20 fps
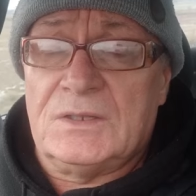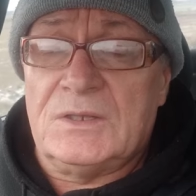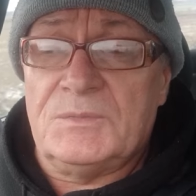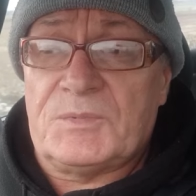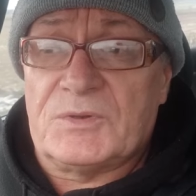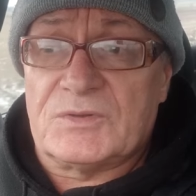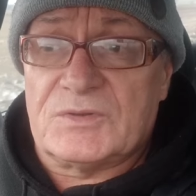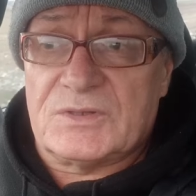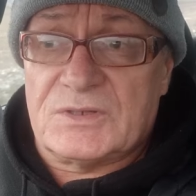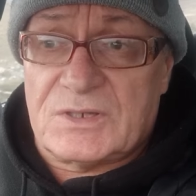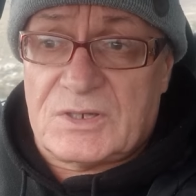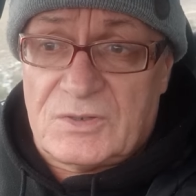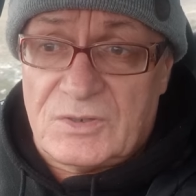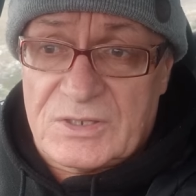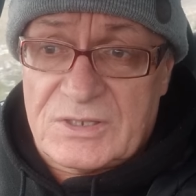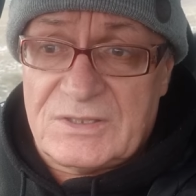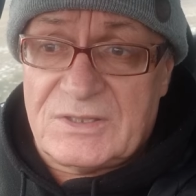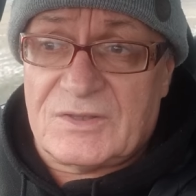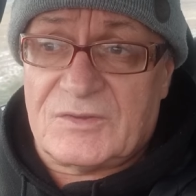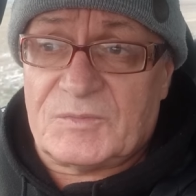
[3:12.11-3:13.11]
I po,
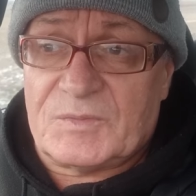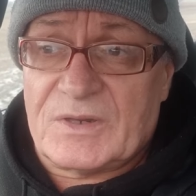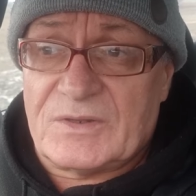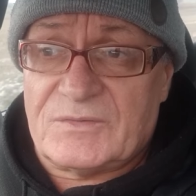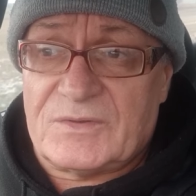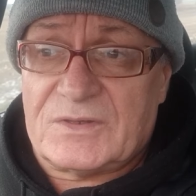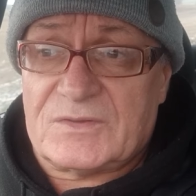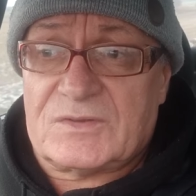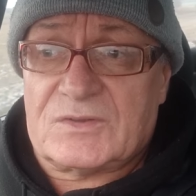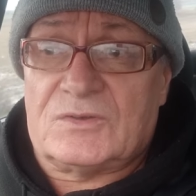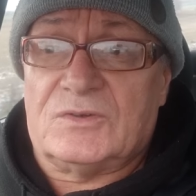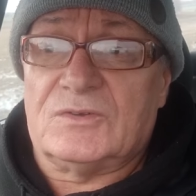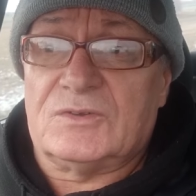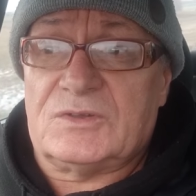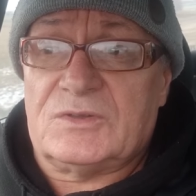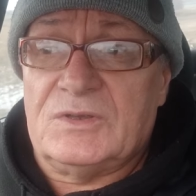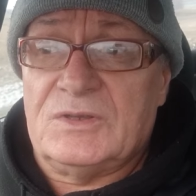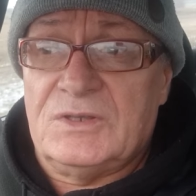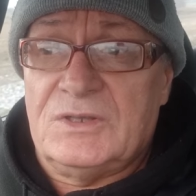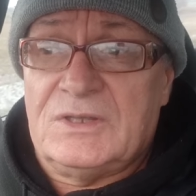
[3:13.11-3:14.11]
kolejna sprawa,
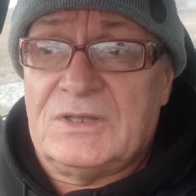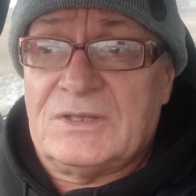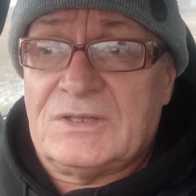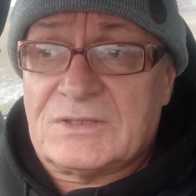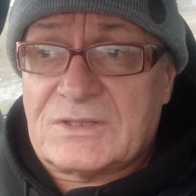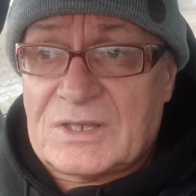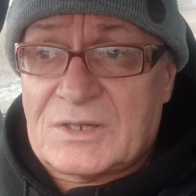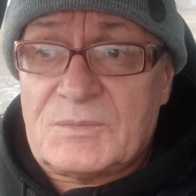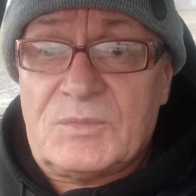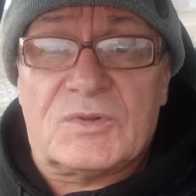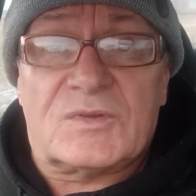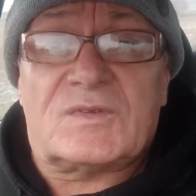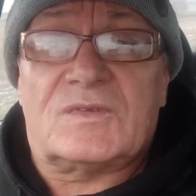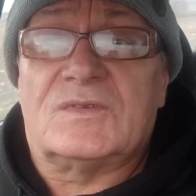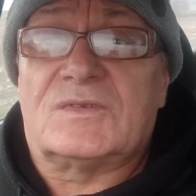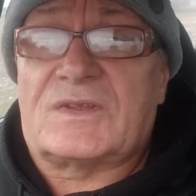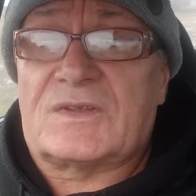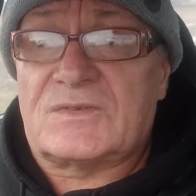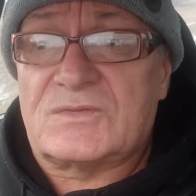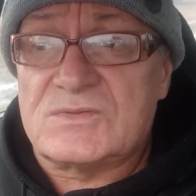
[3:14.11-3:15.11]
skąd tak
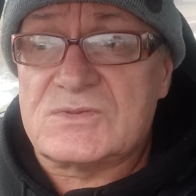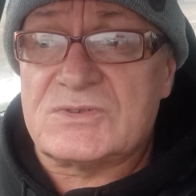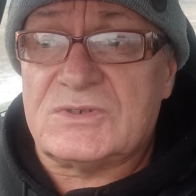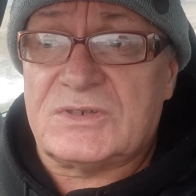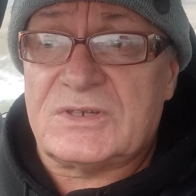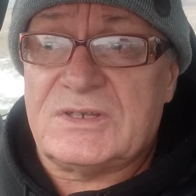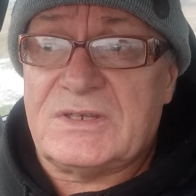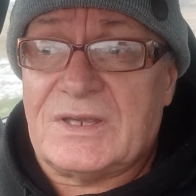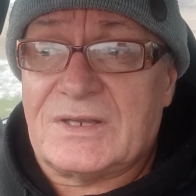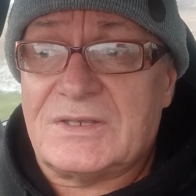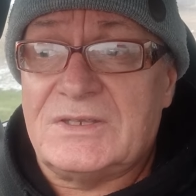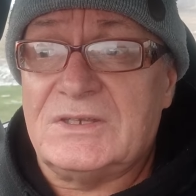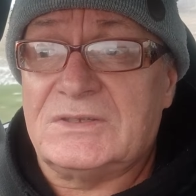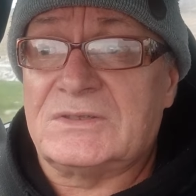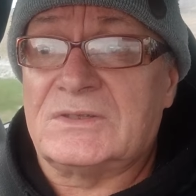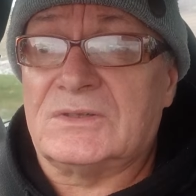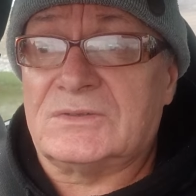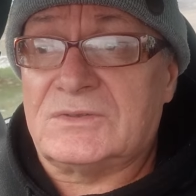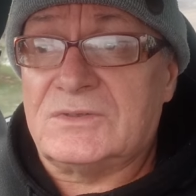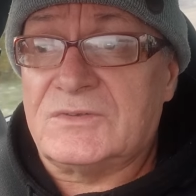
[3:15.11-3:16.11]
mocno zadłużone jak
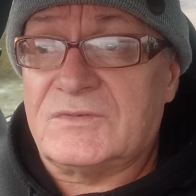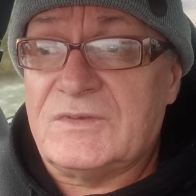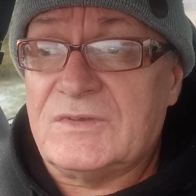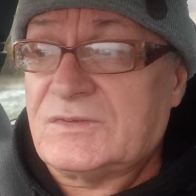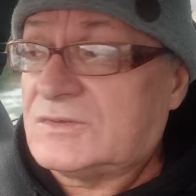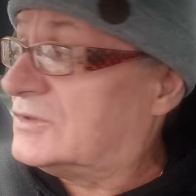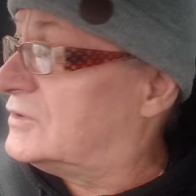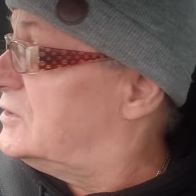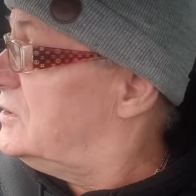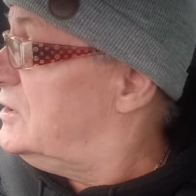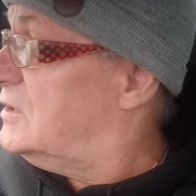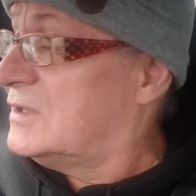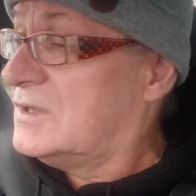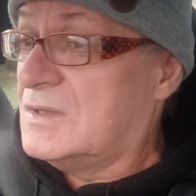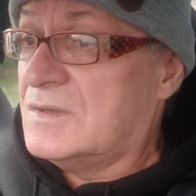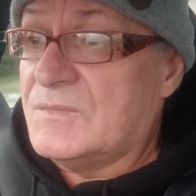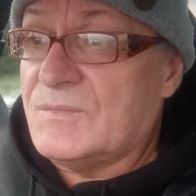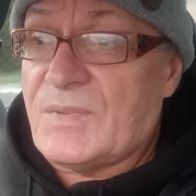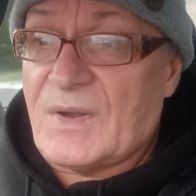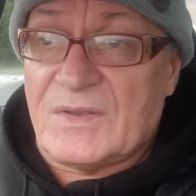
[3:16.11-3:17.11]
nigdy dotąd w historii
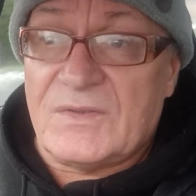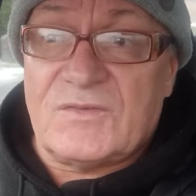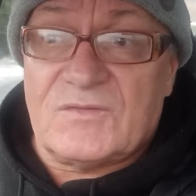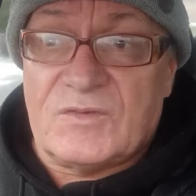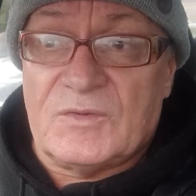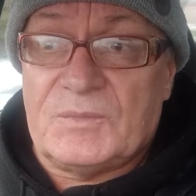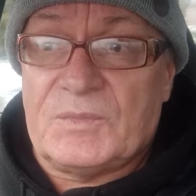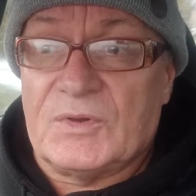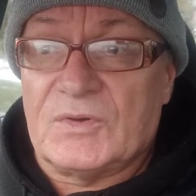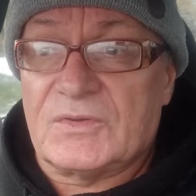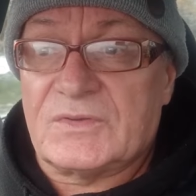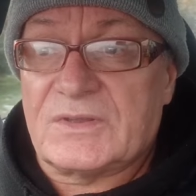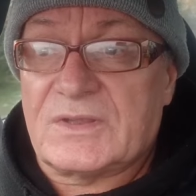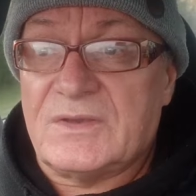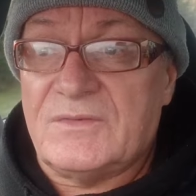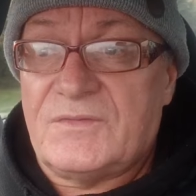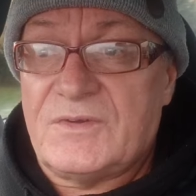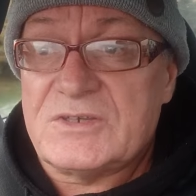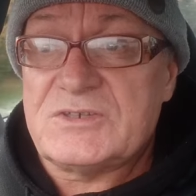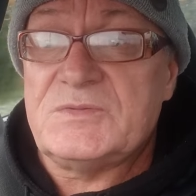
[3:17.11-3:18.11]
państwo
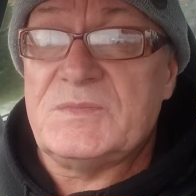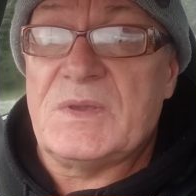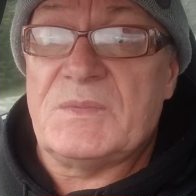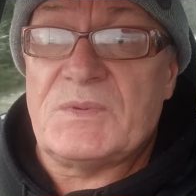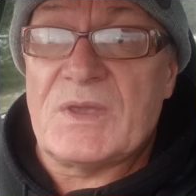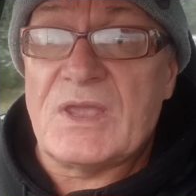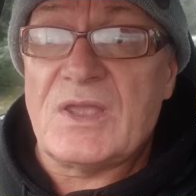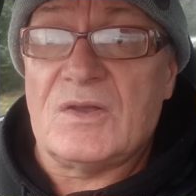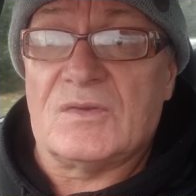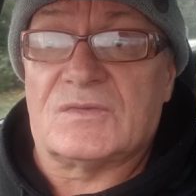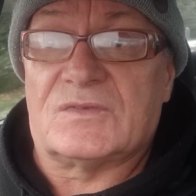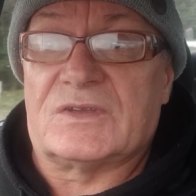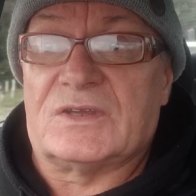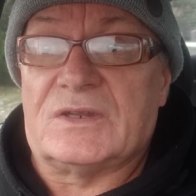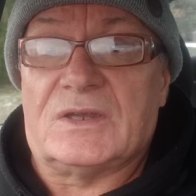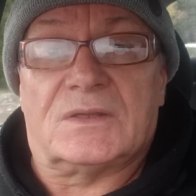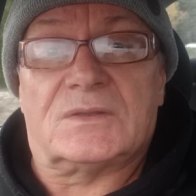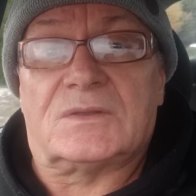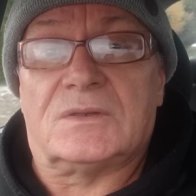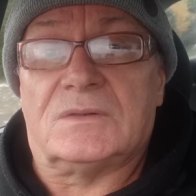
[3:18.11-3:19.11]
polskie weźmie pieniądze
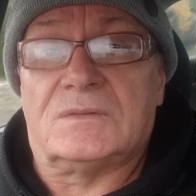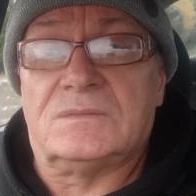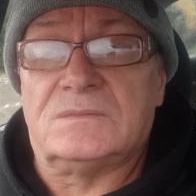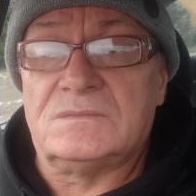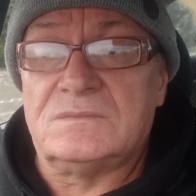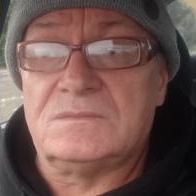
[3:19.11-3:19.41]
na to?